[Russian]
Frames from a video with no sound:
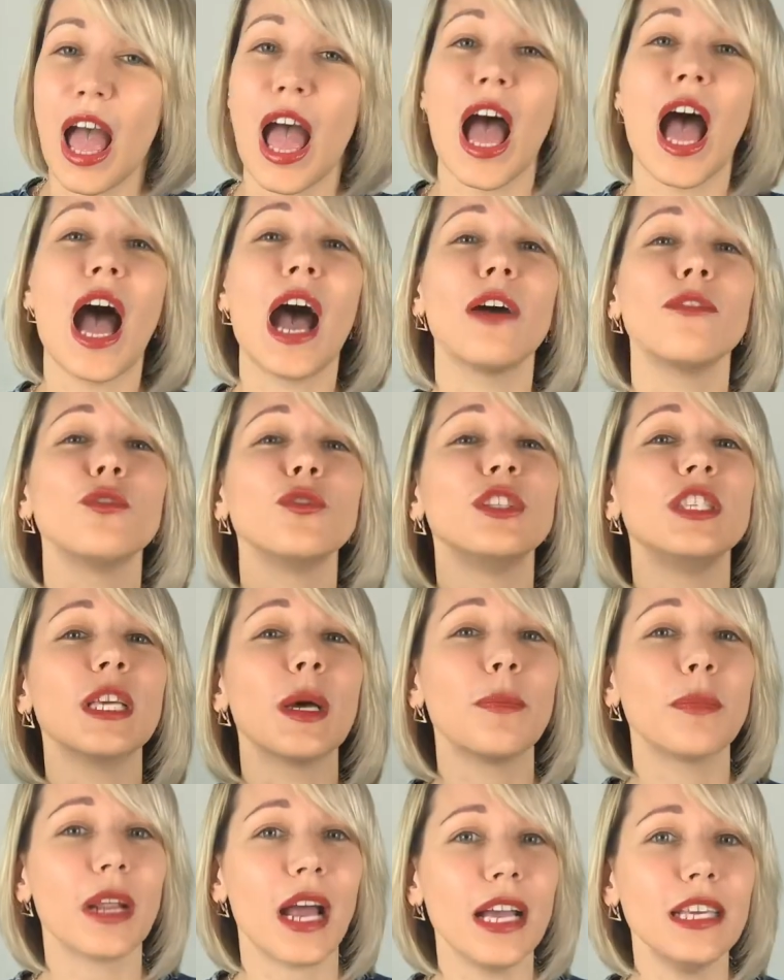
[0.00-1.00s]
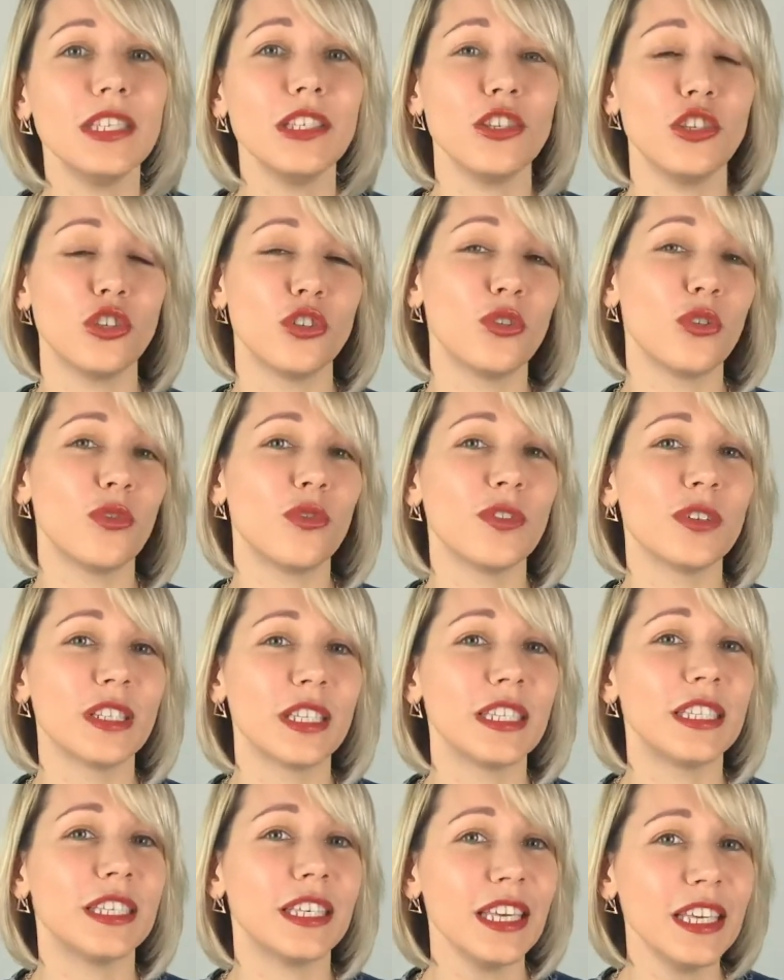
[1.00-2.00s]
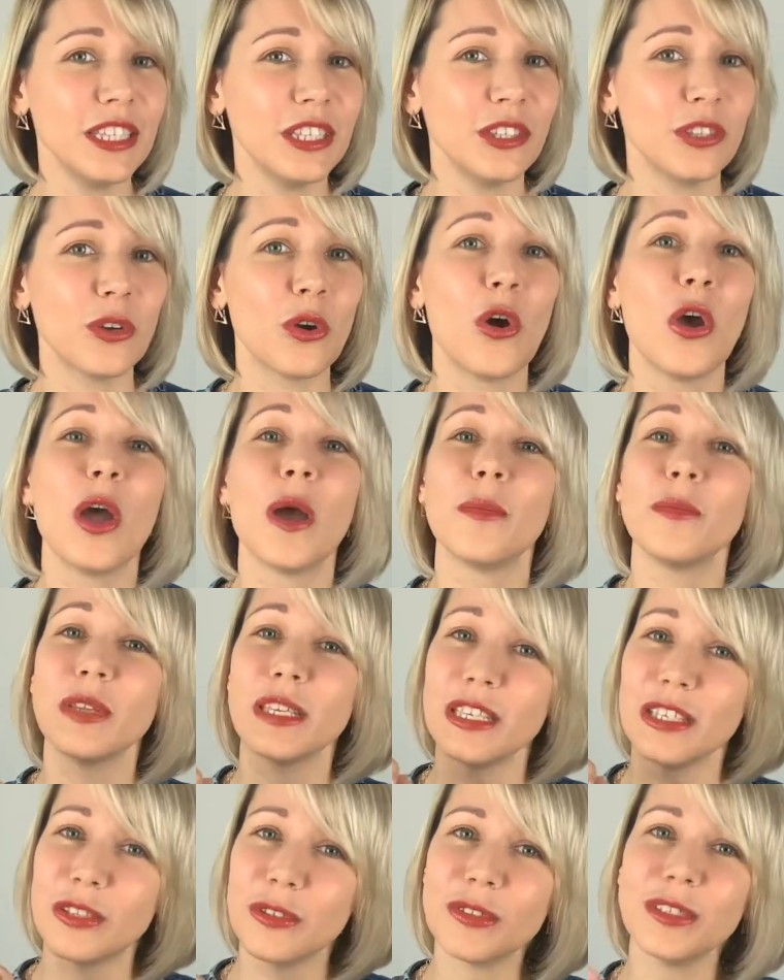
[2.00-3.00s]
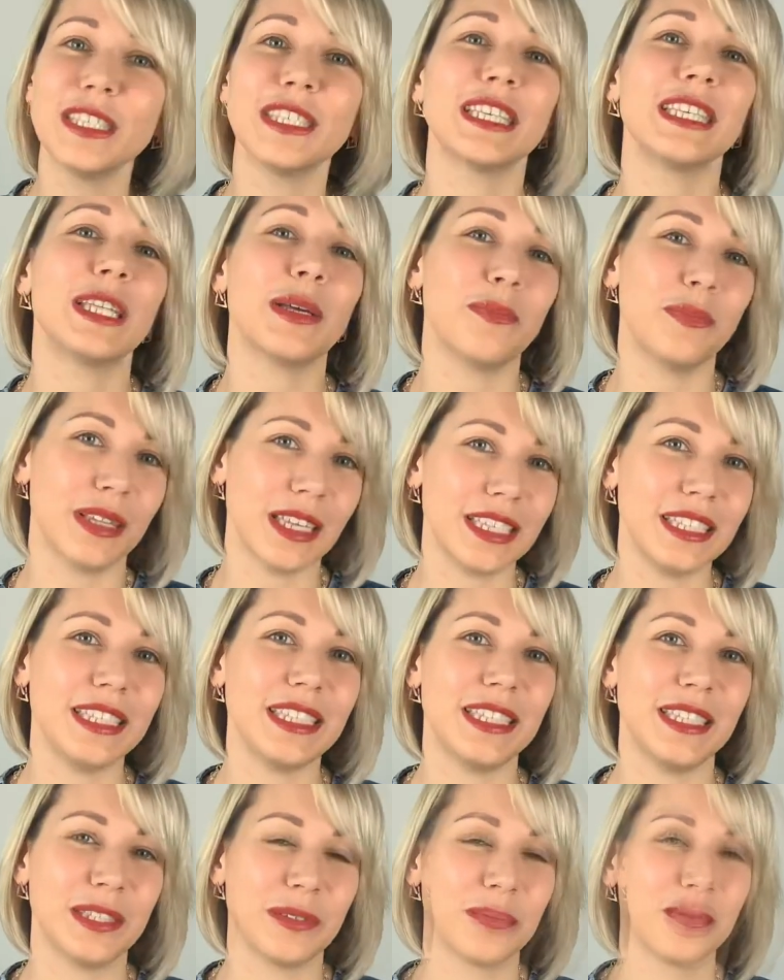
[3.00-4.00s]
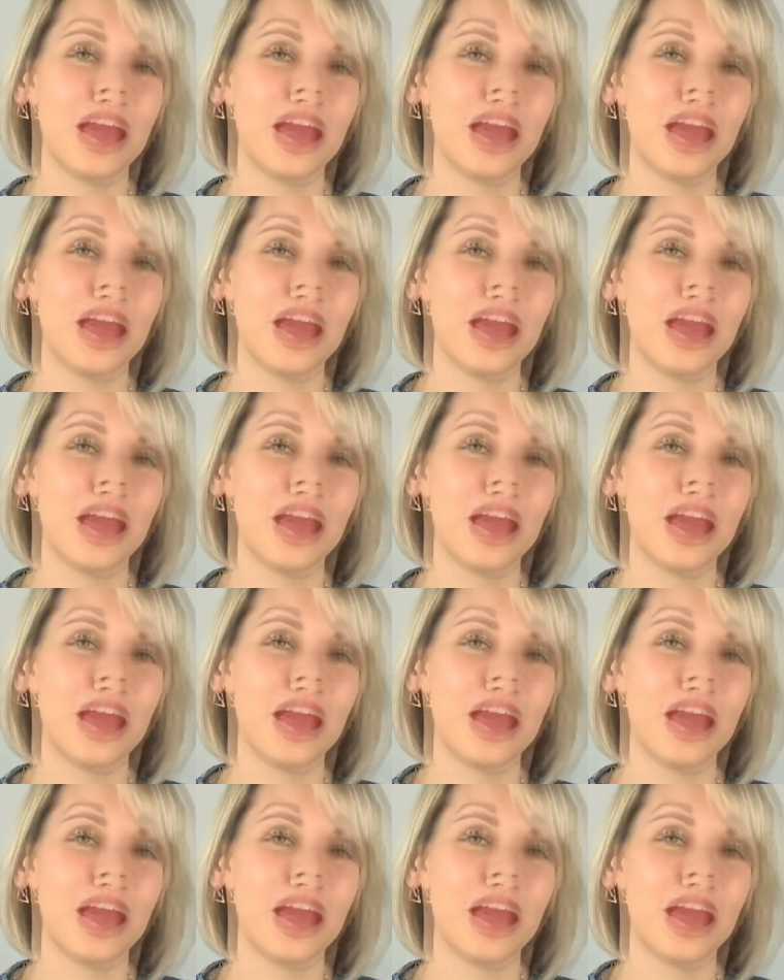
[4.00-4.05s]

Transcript: а вот за праздничную фотосессию придется доплатить.